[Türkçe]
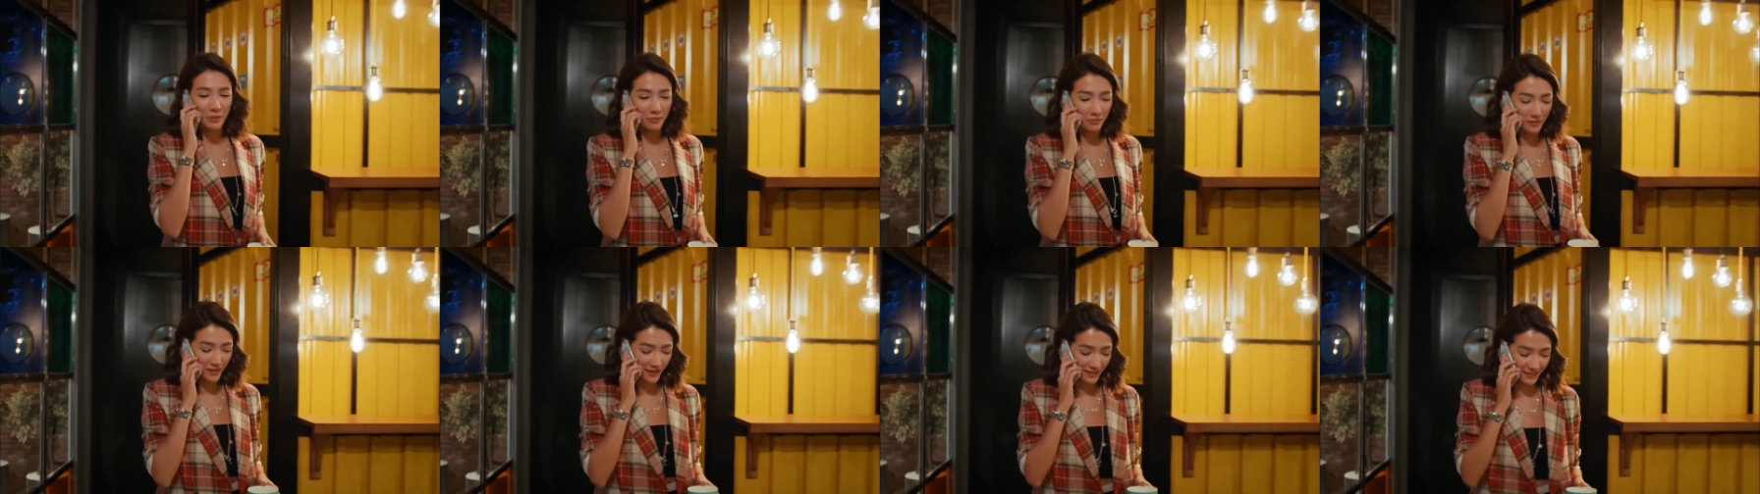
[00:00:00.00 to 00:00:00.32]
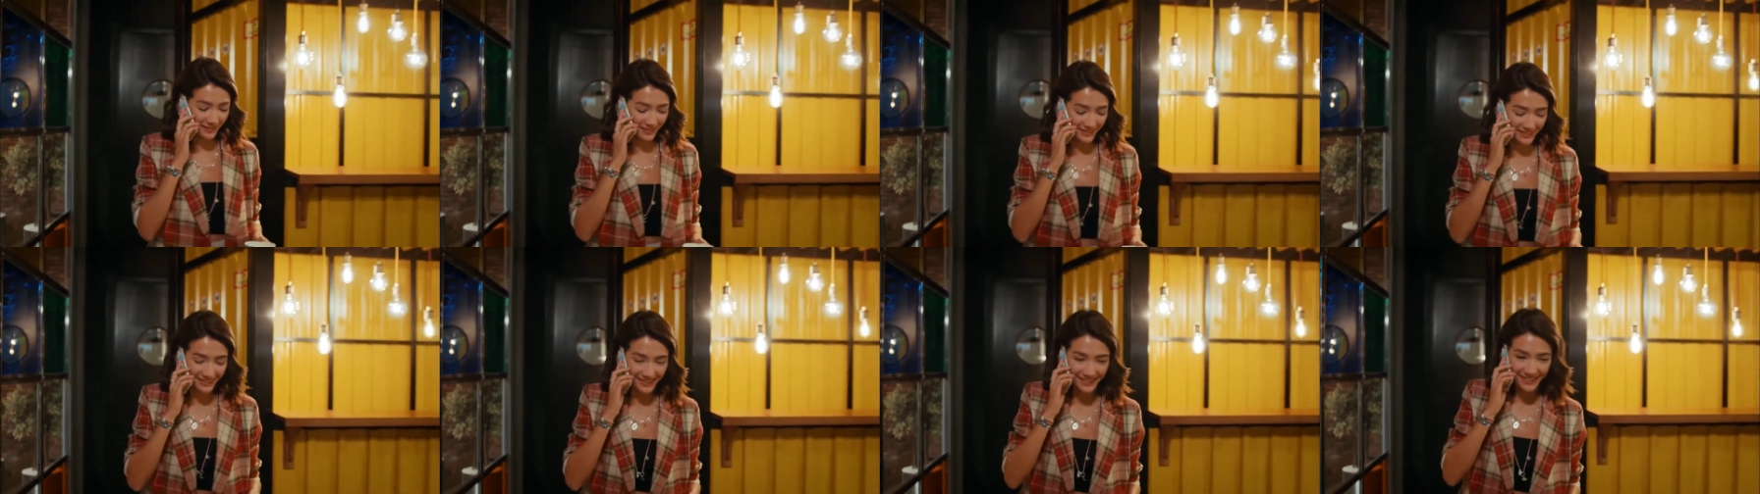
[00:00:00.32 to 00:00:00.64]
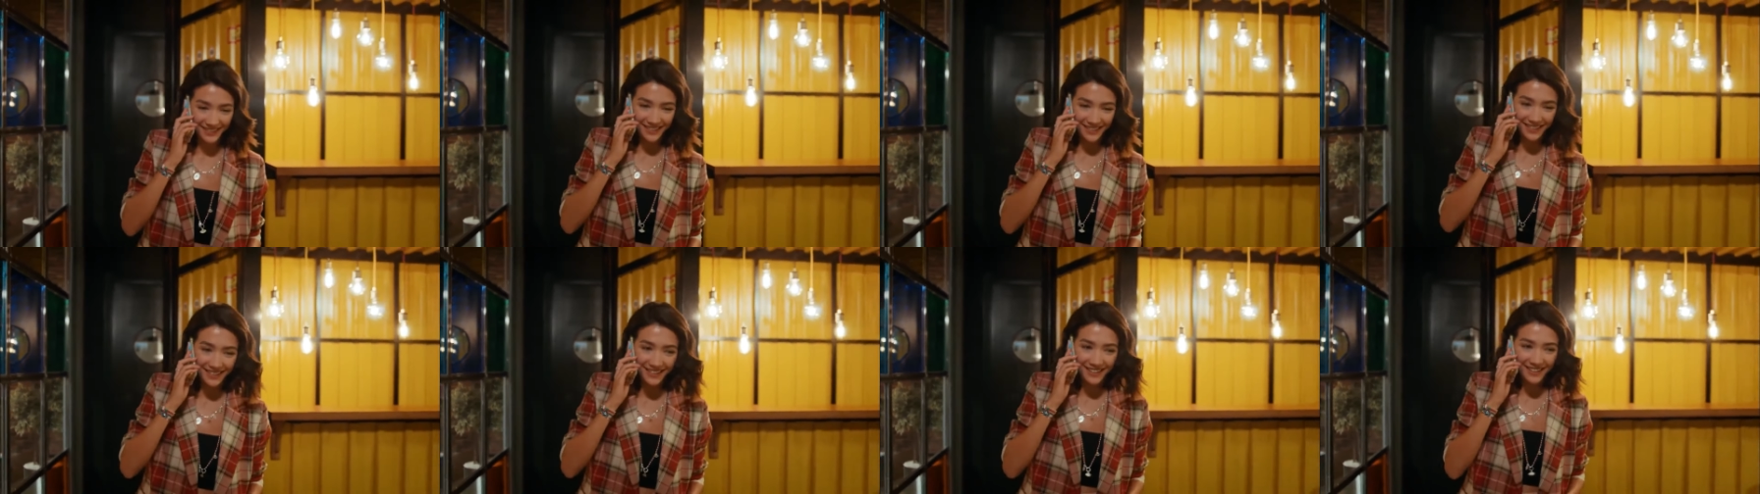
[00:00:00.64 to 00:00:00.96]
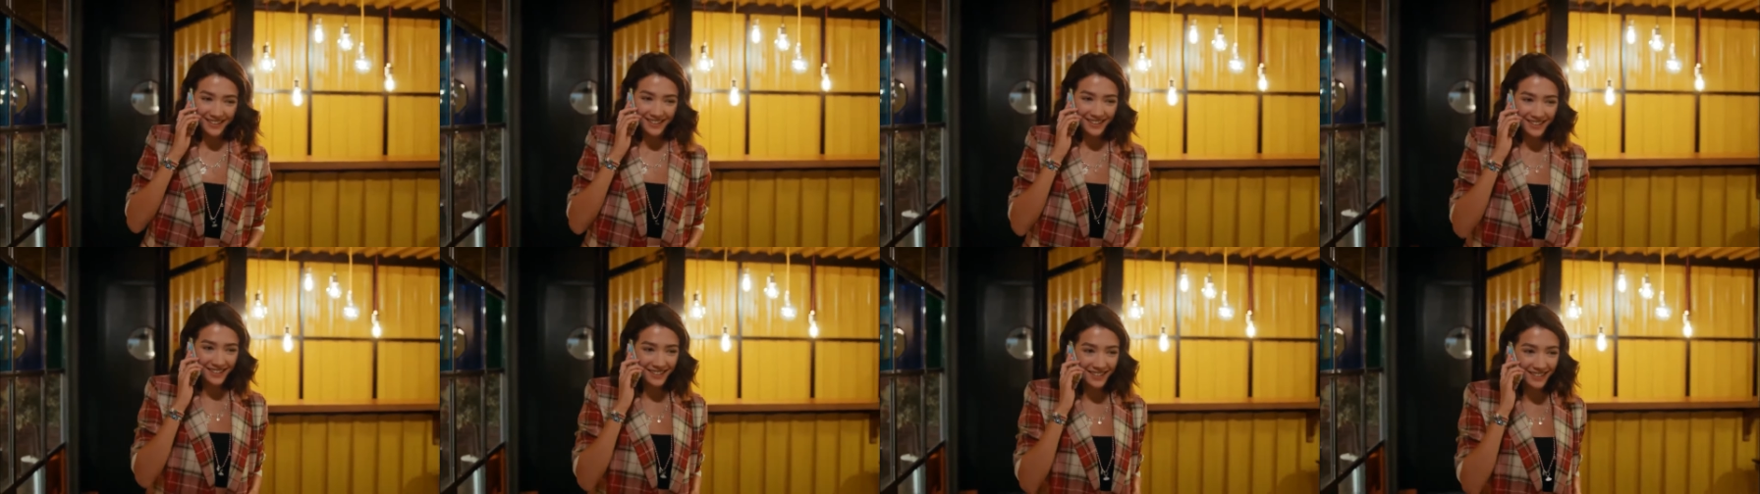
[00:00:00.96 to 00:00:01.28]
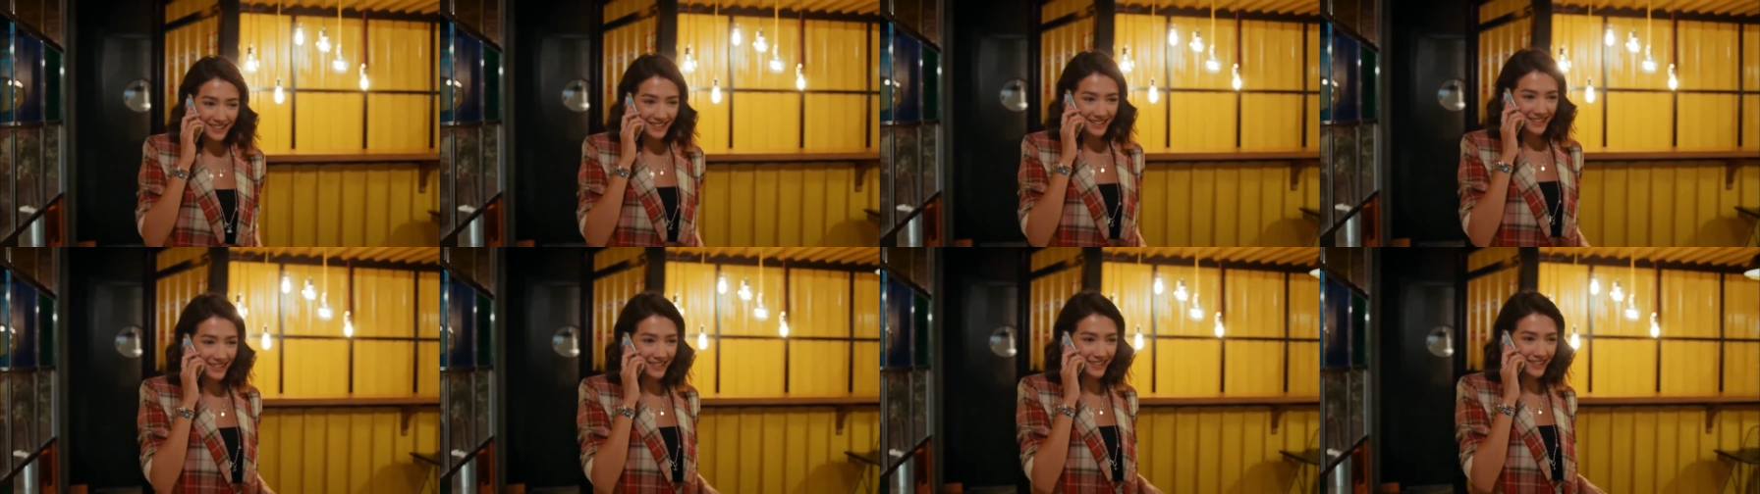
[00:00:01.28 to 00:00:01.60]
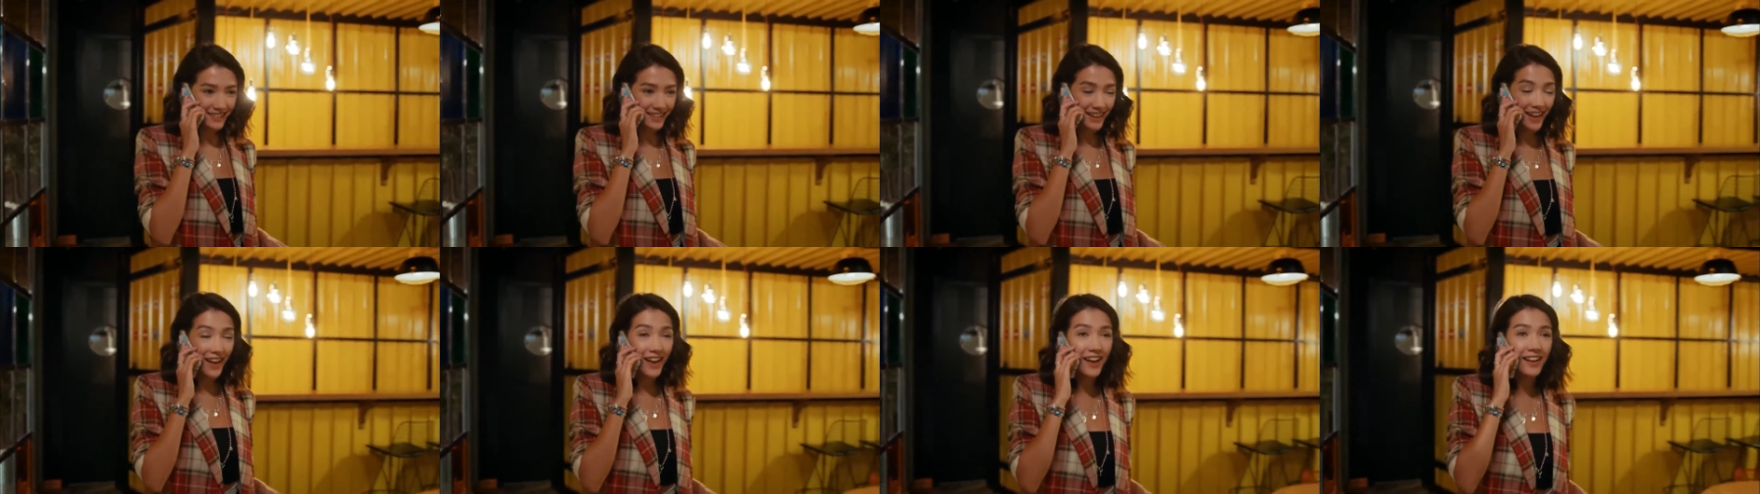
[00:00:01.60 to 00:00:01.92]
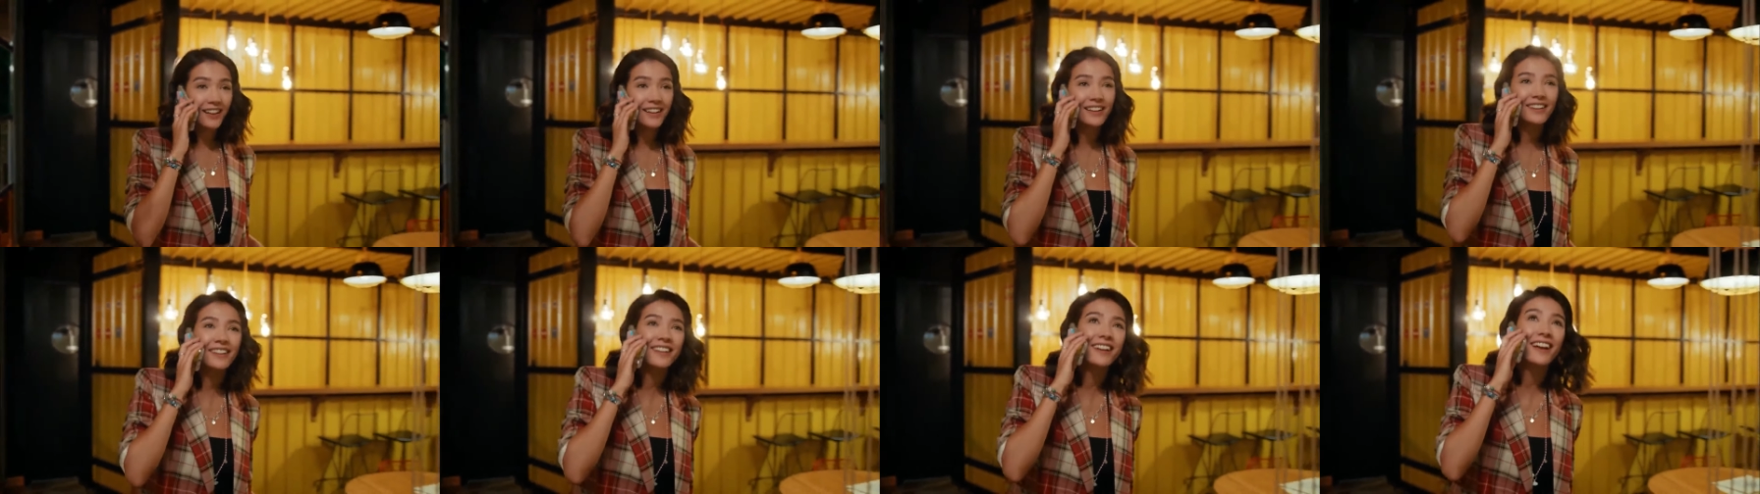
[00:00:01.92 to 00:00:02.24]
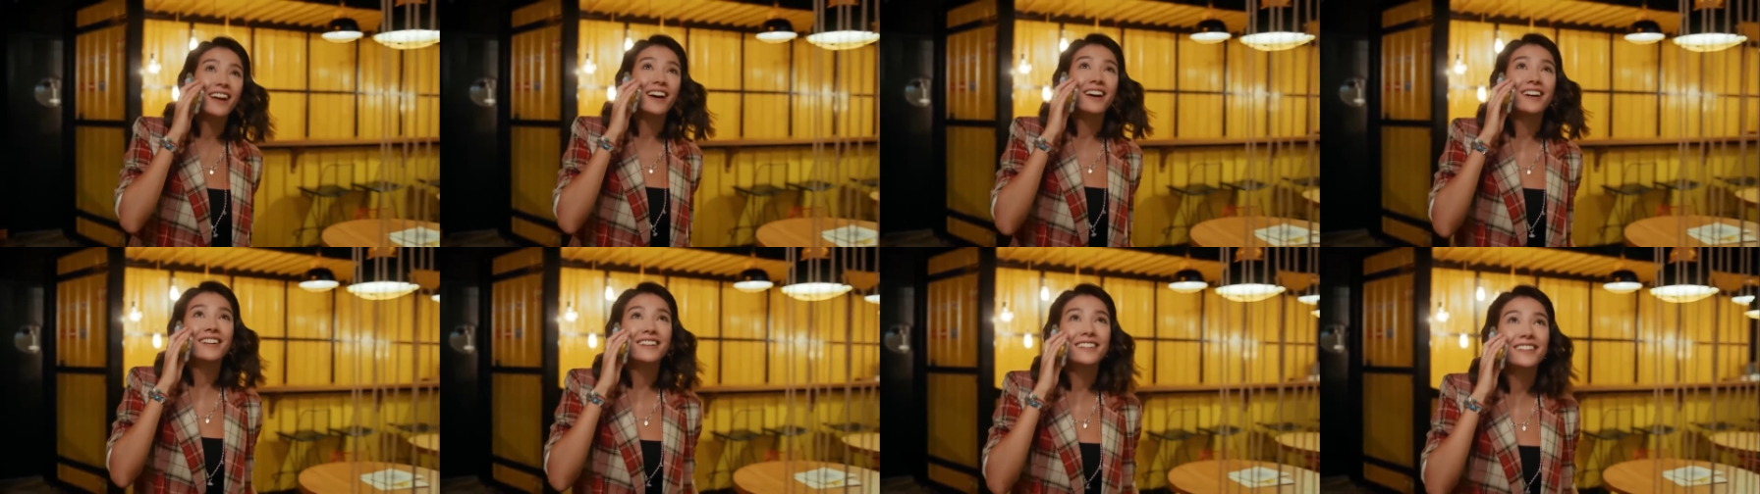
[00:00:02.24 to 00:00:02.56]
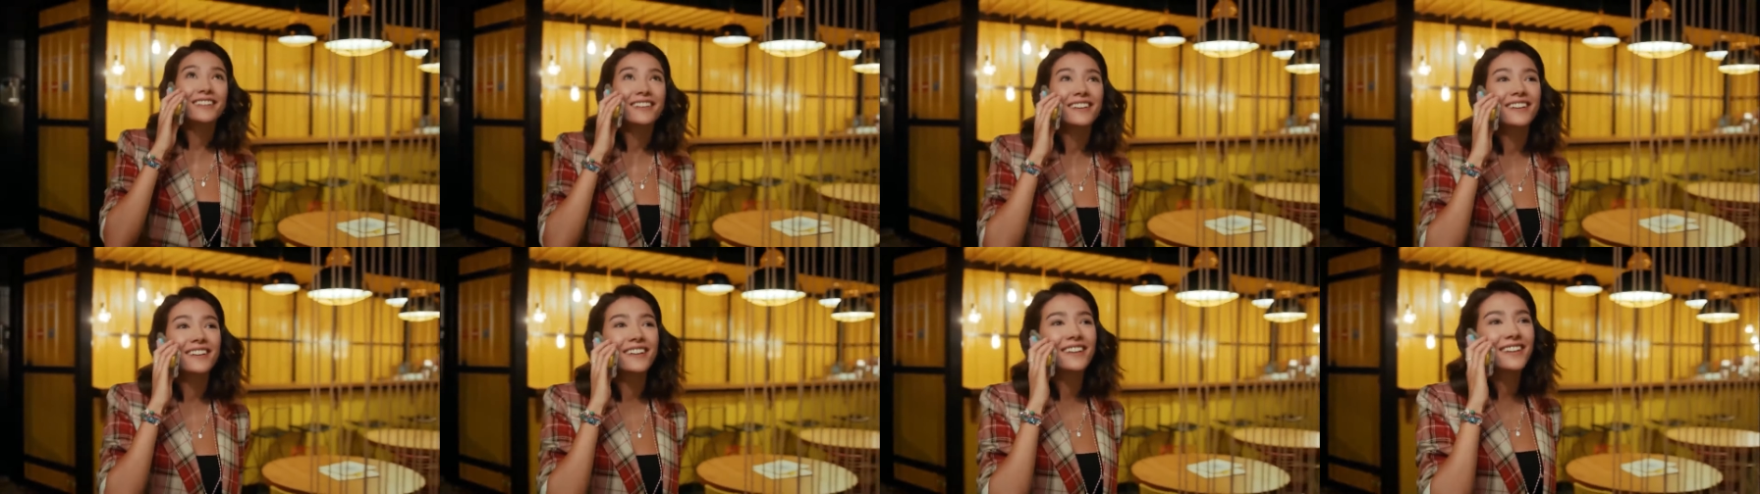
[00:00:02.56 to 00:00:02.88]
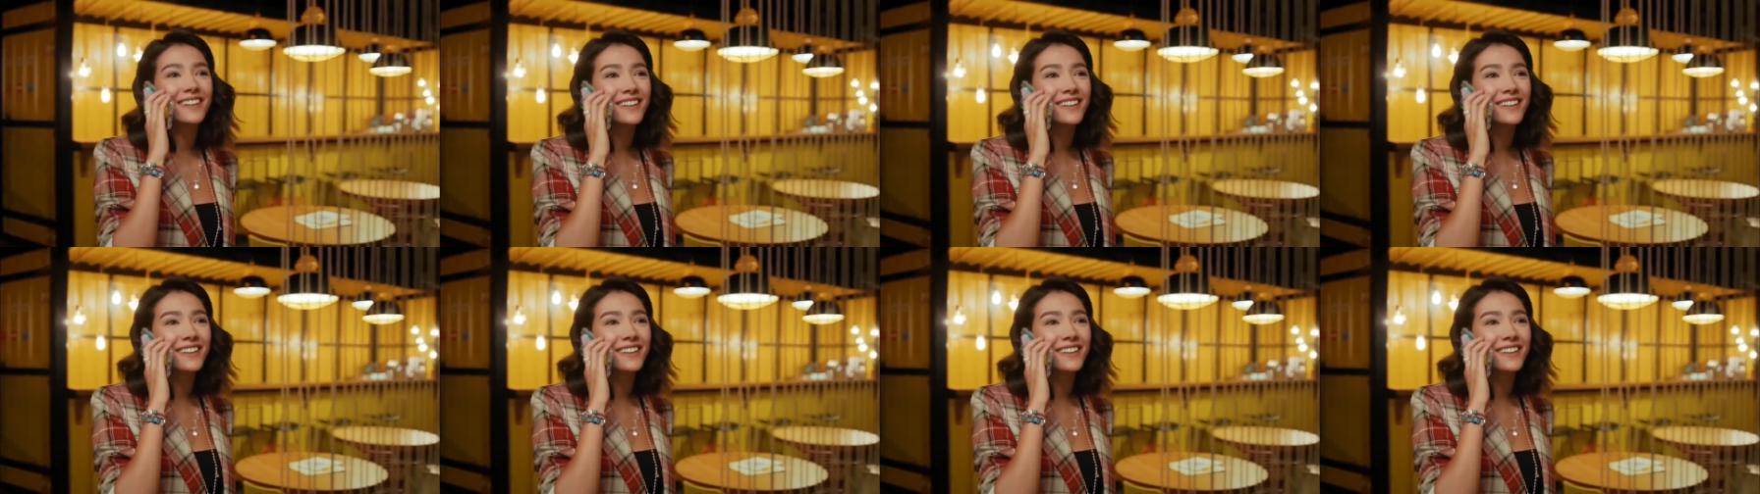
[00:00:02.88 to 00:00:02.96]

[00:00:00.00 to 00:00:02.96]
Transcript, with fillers: toplantı? Ah, harika.